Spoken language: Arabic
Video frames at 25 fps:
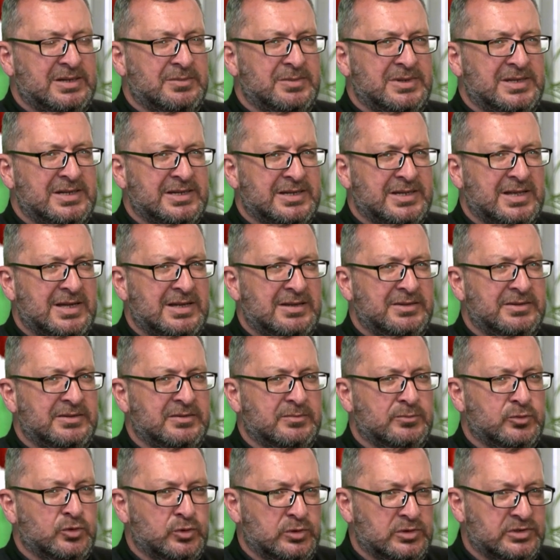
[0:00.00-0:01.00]
اللي
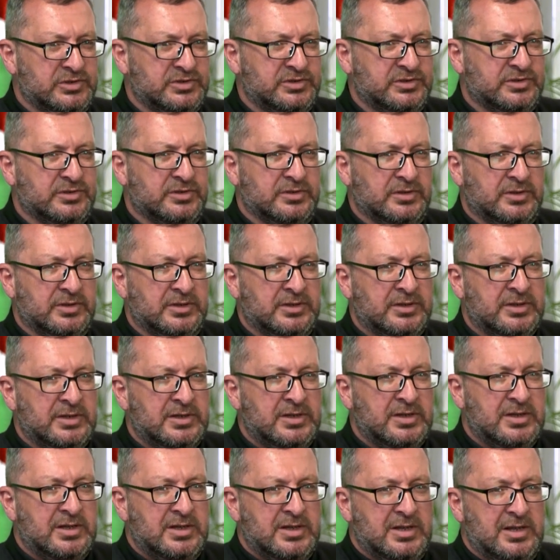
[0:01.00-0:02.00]
كان بولس
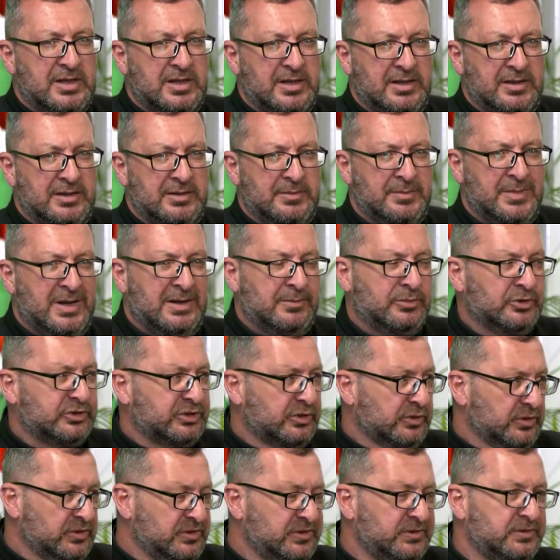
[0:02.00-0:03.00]
آه، مع
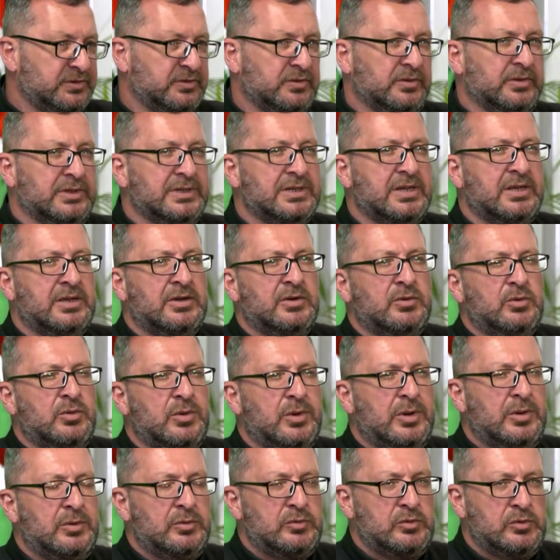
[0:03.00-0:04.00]
بطرس
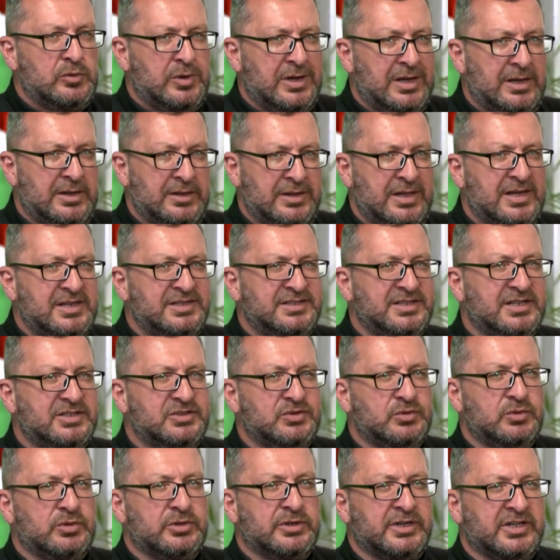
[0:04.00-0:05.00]
آه،
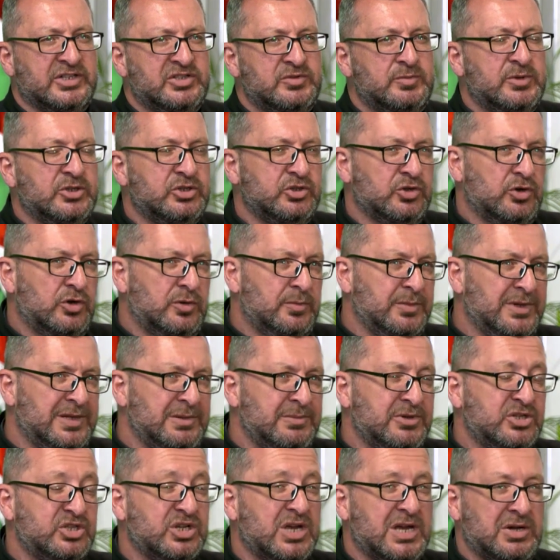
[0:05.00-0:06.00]
واسسوا خدمتهم
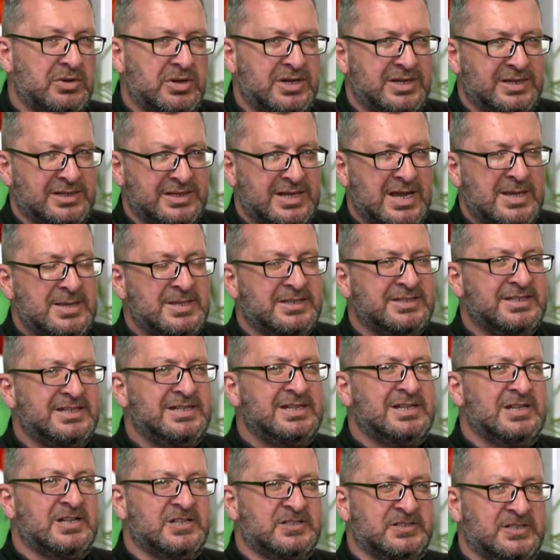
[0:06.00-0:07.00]
البشاره كانت هي
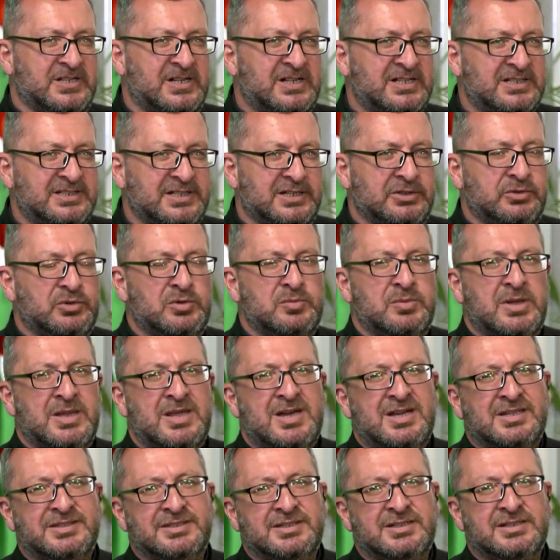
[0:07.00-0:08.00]
الاساس انه
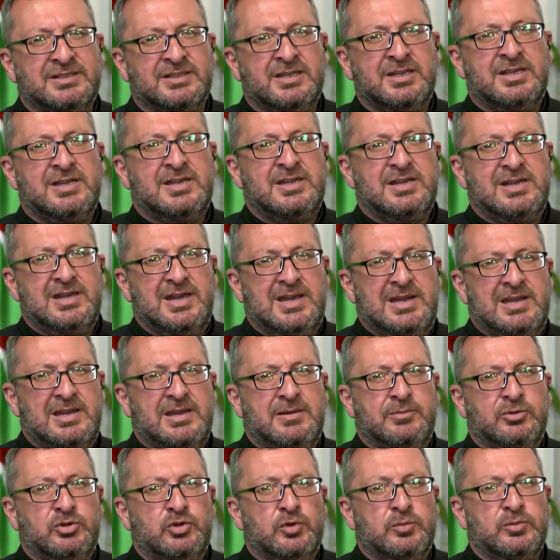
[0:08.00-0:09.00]
المناطق اللي
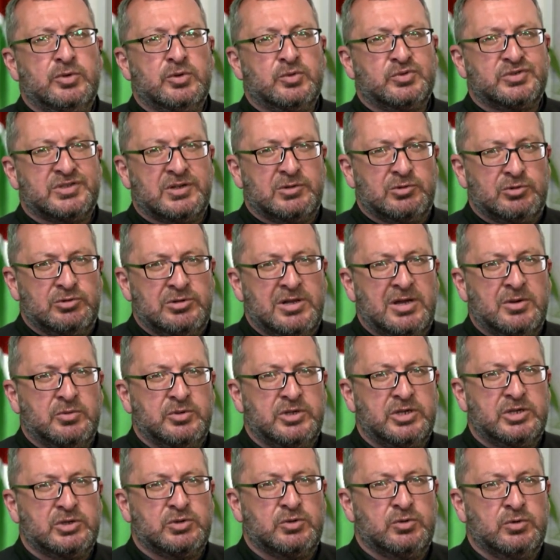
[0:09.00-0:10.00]
بدهم يوصلوا لها
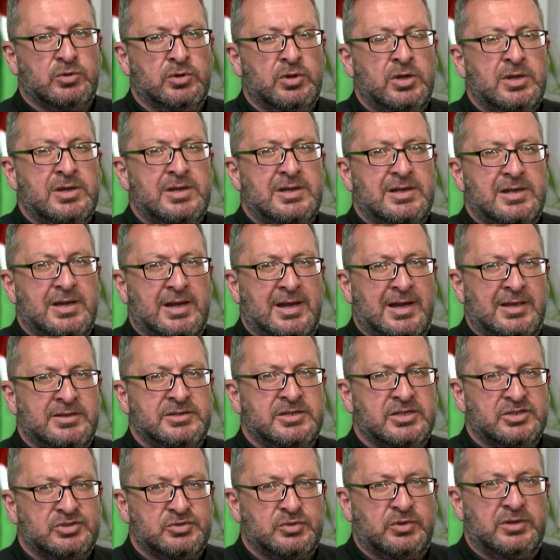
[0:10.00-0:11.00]
ويحكوا عن
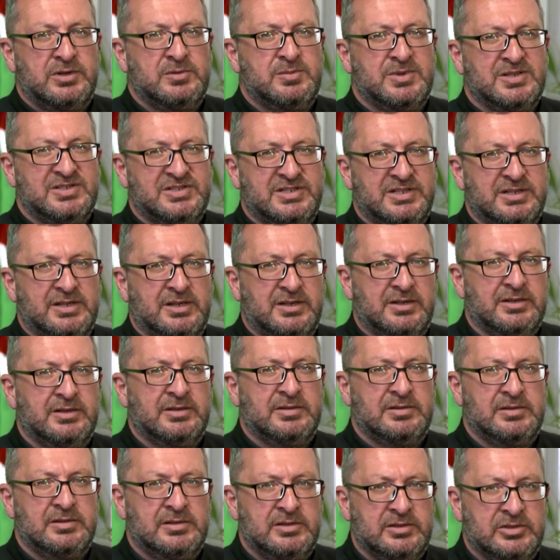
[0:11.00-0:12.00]
يسوع المسيح
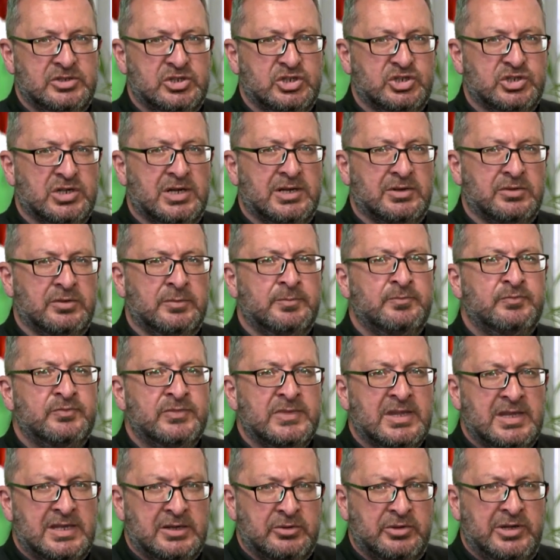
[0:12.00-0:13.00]
انتشار
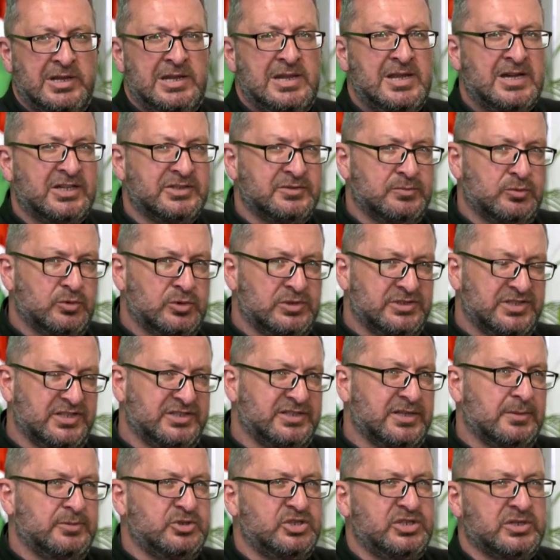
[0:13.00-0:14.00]
رحلات بولس
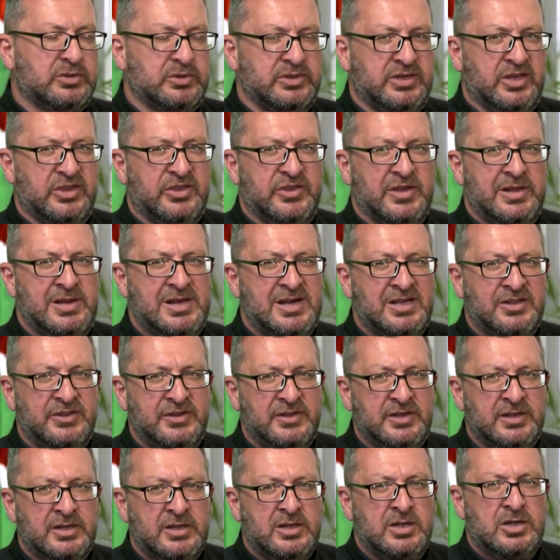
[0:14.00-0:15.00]
التبشيريه
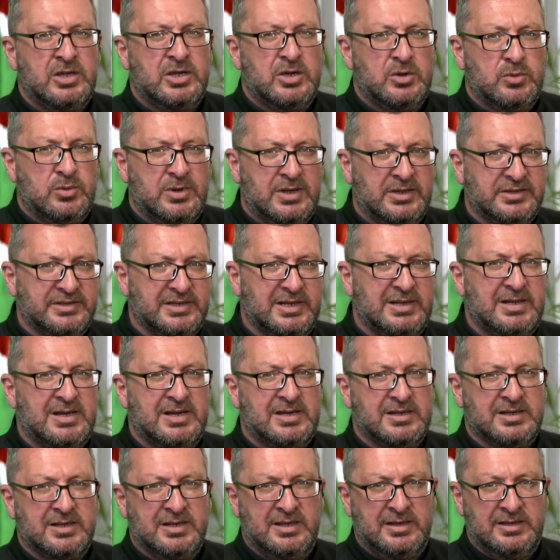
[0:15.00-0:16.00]
الثلاثه
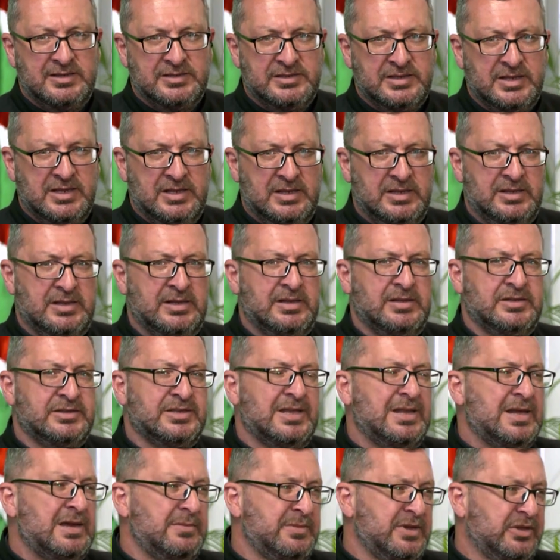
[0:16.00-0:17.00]
وانطلاق
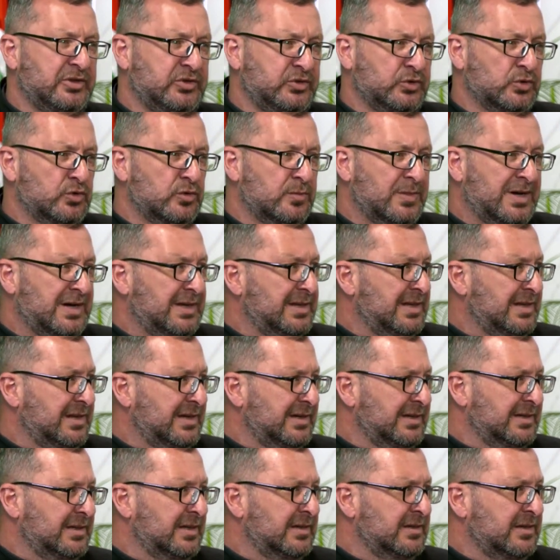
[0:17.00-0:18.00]
تلاميذ توما
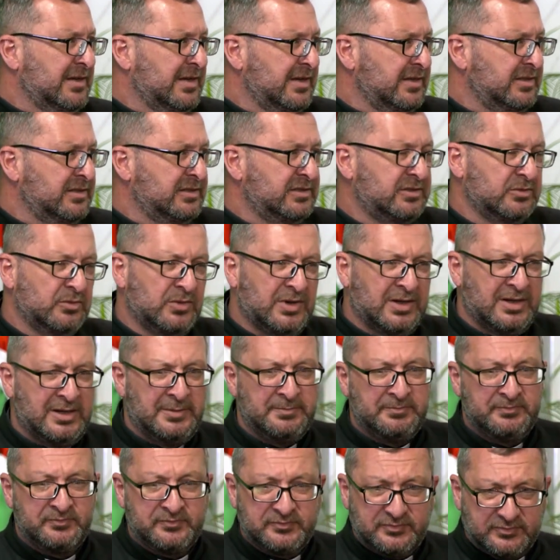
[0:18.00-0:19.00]
الى الهند
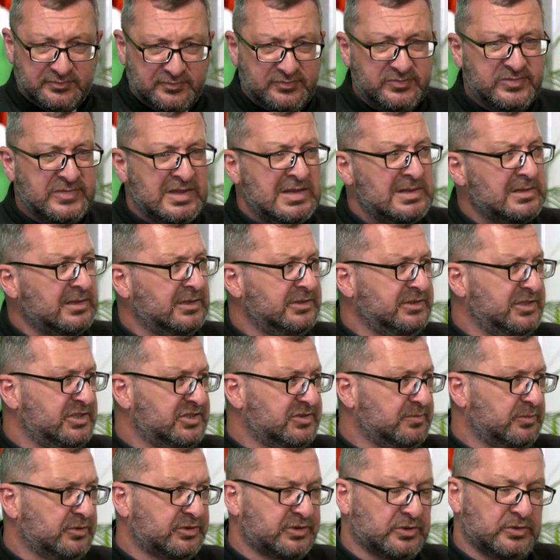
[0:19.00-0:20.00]

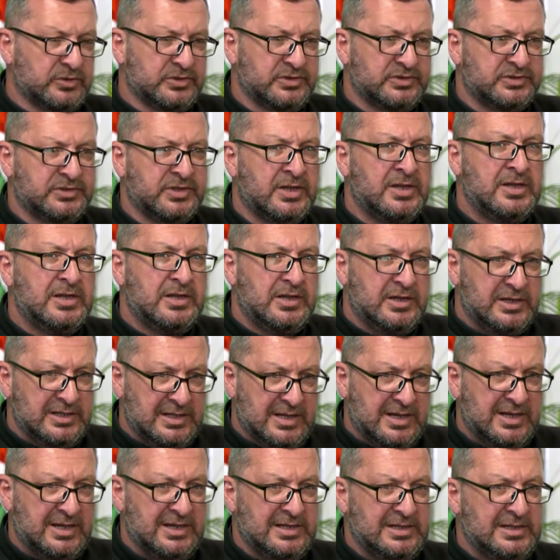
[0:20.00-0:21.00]
والقديس بطرس
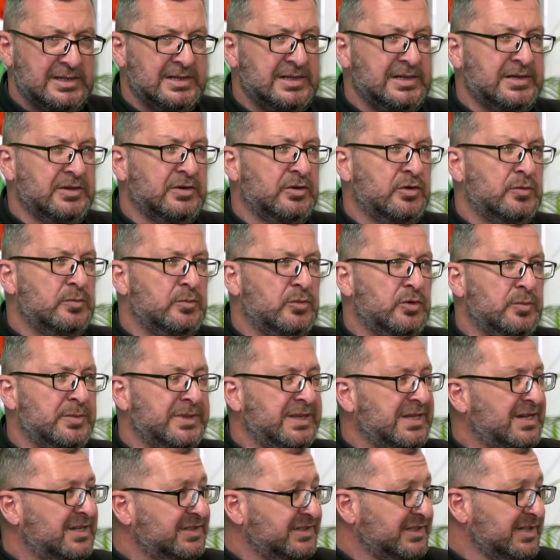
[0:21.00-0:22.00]
اللي هم
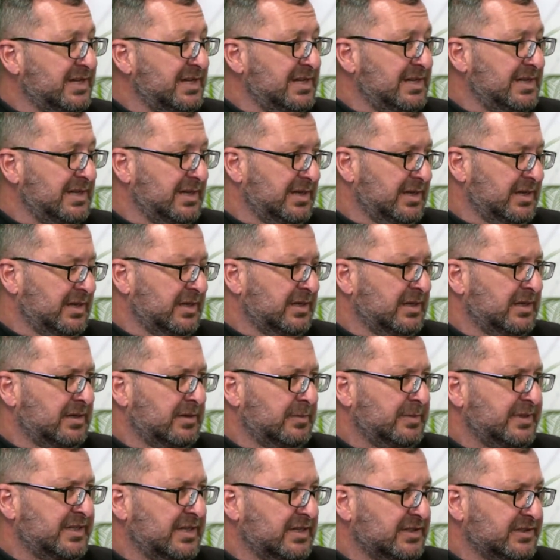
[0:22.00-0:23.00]
من اصل آه،
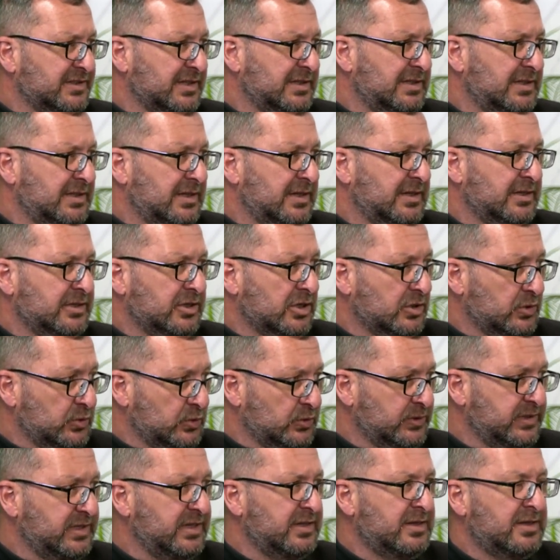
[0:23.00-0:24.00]
من اصل
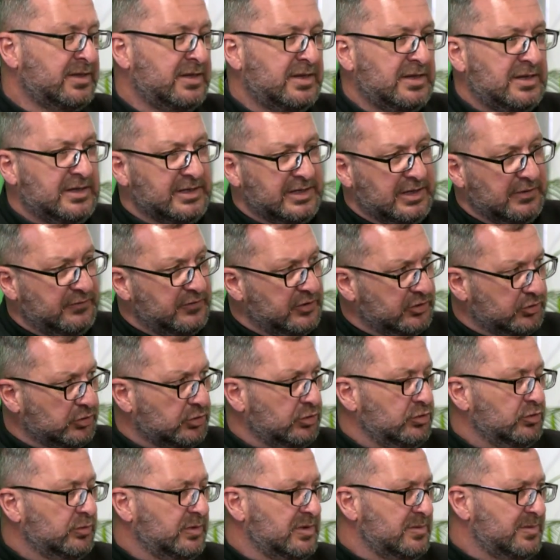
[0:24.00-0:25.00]
يهودي كيف
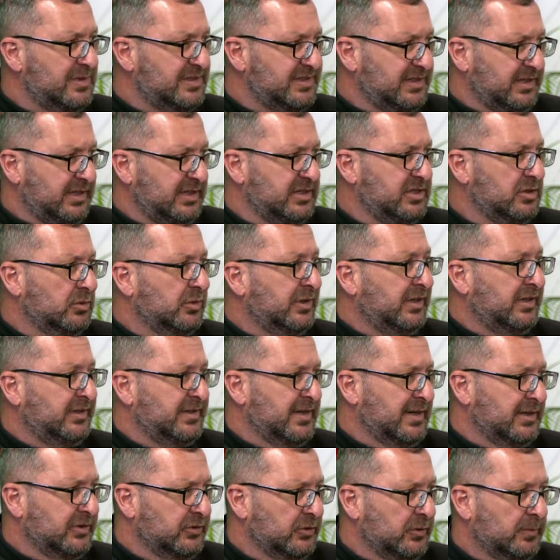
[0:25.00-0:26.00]
يدخلوا بالمسيحيه
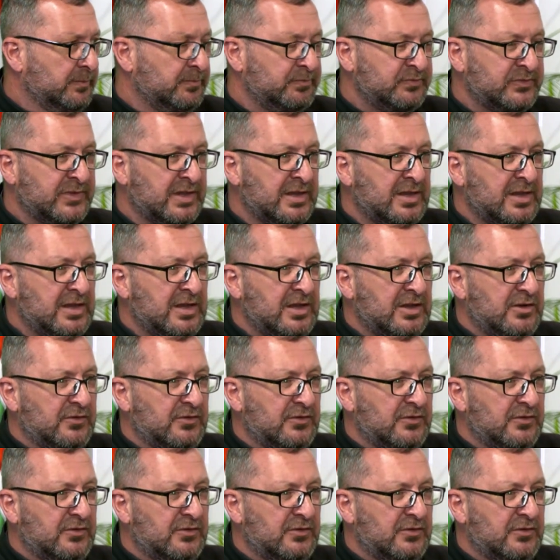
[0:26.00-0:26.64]
واعدادهم نعم.